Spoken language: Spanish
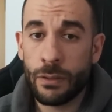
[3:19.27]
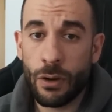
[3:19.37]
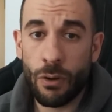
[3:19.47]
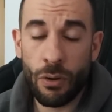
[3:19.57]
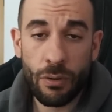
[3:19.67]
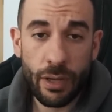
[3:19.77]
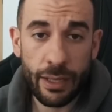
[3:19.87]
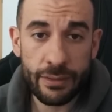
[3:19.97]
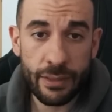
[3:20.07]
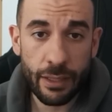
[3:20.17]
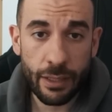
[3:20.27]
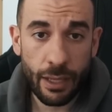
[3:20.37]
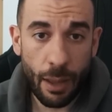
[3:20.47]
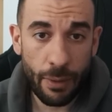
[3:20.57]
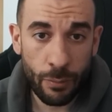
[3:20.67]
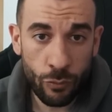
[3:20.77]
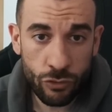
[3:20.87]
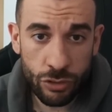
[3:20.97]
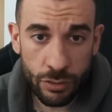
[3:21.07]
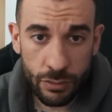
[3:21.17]
o gente que habla
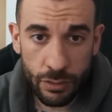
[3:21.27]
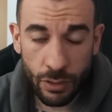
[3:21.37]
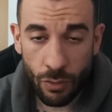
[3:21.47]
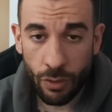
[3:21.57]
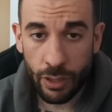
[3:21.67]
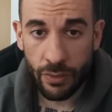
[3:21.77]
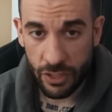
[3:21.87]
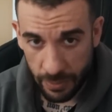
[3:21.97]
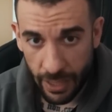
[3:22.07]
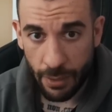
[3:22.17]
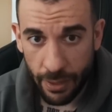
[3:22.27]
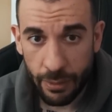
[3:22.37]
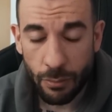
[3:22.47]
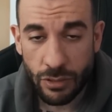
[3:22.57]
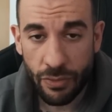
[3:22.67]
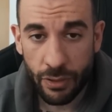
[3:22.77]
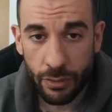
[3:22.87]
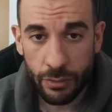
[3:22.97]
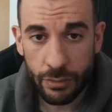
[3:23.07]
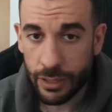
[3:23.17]
mucho y luego le dices, venga, vale, vamos a
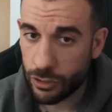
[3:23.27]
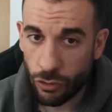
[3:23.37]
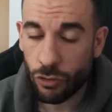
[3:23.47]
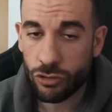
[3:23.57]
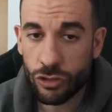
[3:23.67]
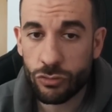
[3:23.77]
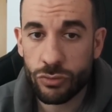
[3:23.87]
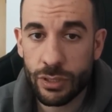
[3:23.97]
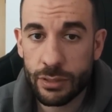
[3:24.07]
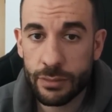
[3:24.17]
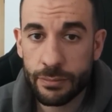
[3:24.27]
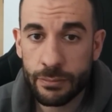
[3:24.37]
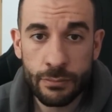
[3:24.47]
hacerlo, y todos son excusas.